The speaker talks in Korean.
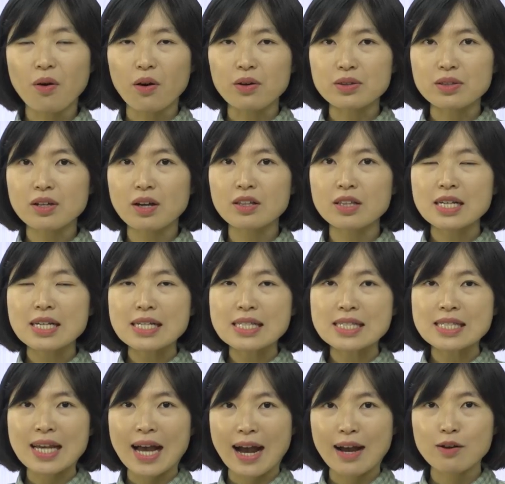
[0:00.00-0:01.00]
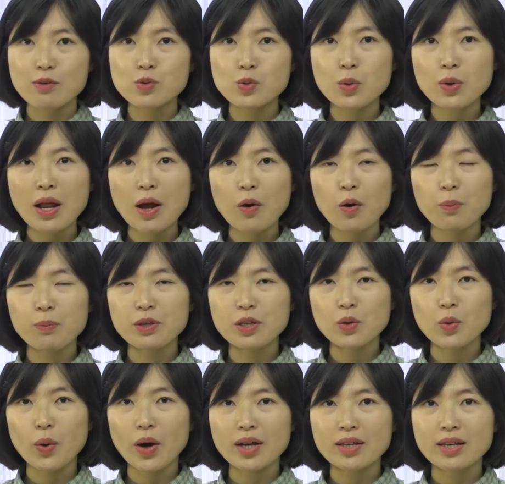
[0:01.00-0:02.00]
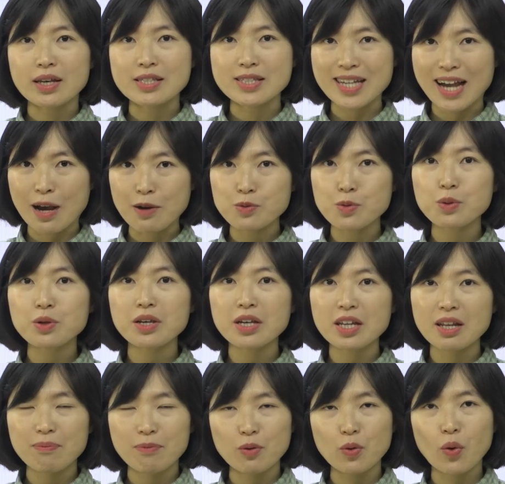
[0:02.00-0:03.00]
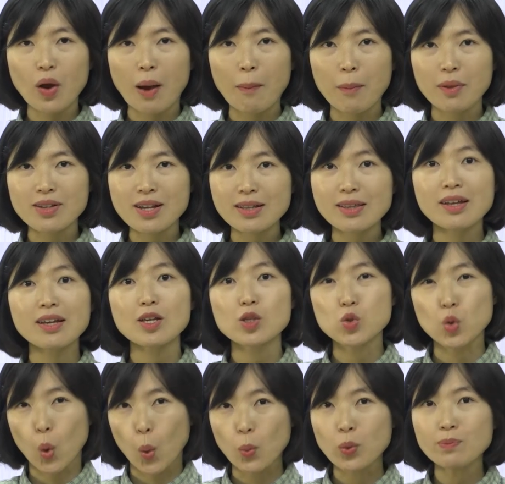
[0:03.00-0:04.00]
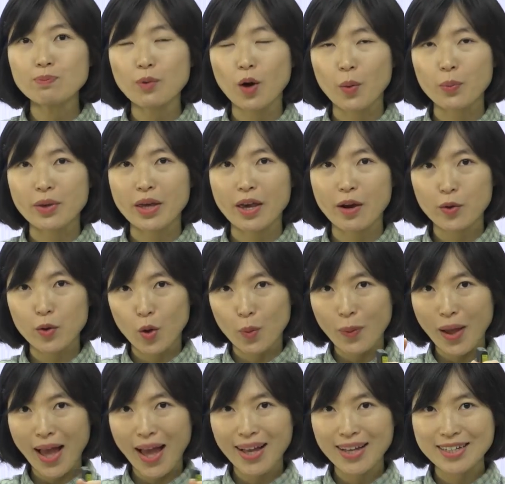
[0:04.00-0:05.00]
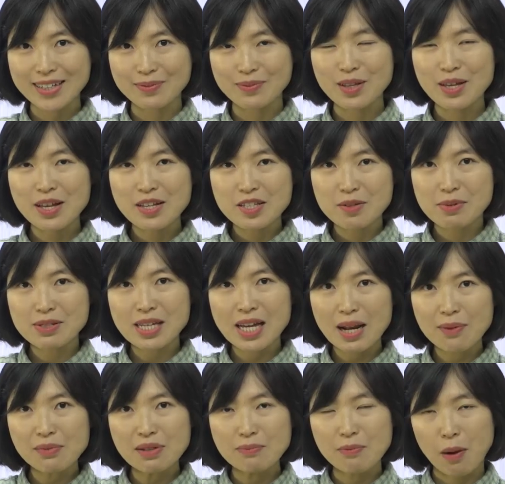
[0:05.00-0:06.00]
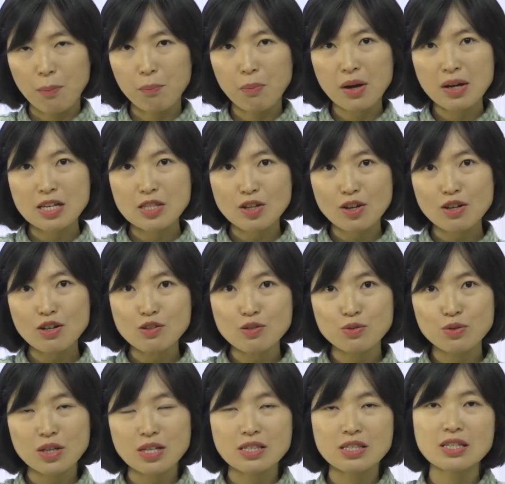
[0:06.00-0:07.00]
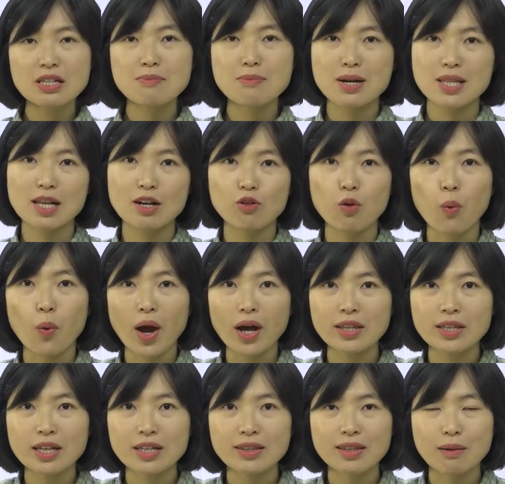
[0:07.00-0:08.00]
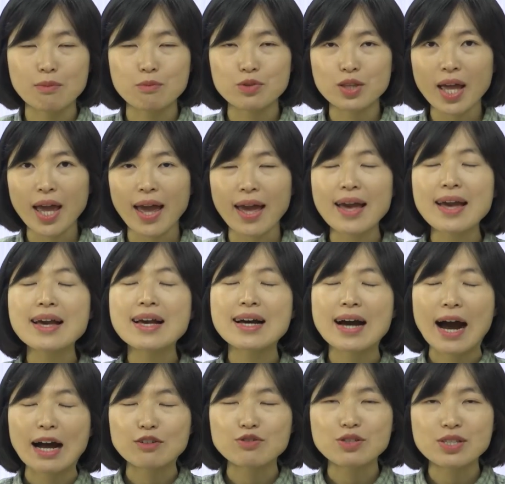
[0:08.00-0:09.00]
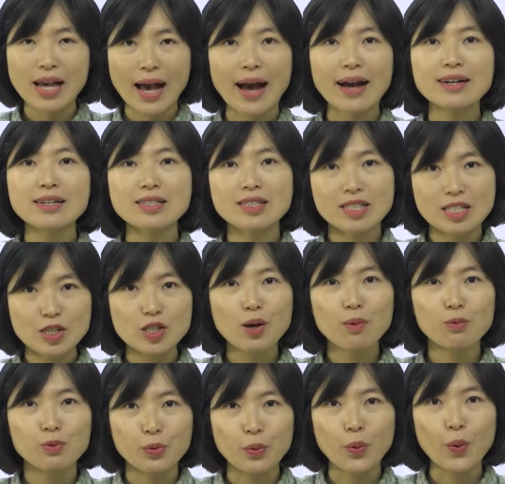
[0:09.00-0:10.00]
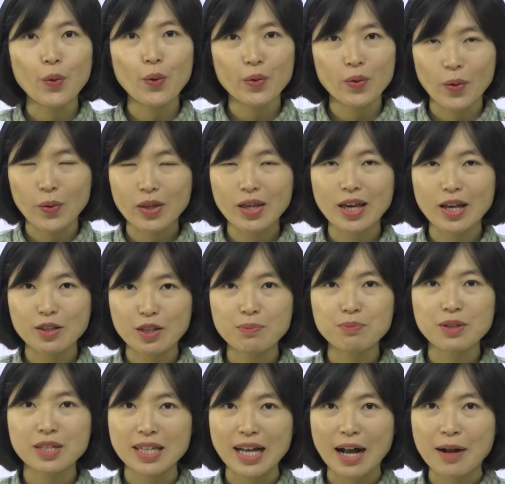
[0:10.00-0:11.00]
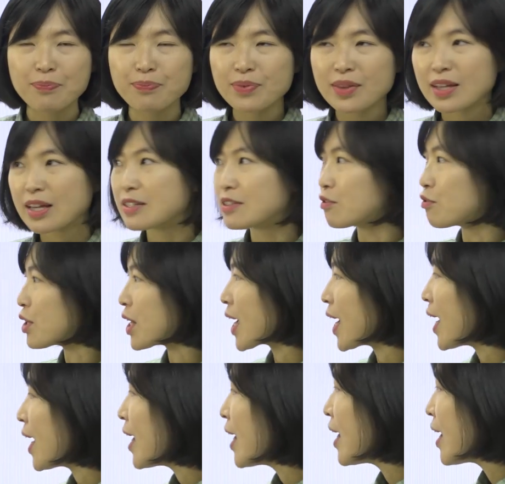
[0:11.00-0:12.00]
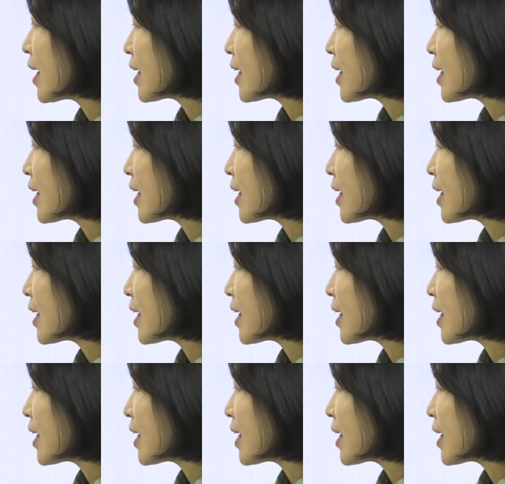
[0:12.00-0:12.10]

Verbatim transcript: 어떤 장소라고 비교하기엔 장소끼리 비교하면 상당히 좁은 범위예요. 요만큼 정말 사람들 몇 명이 설 수 있을 만한 공간이기 때문에 아주 작은 지점으로 여기게 됩니다. 그래서 우리가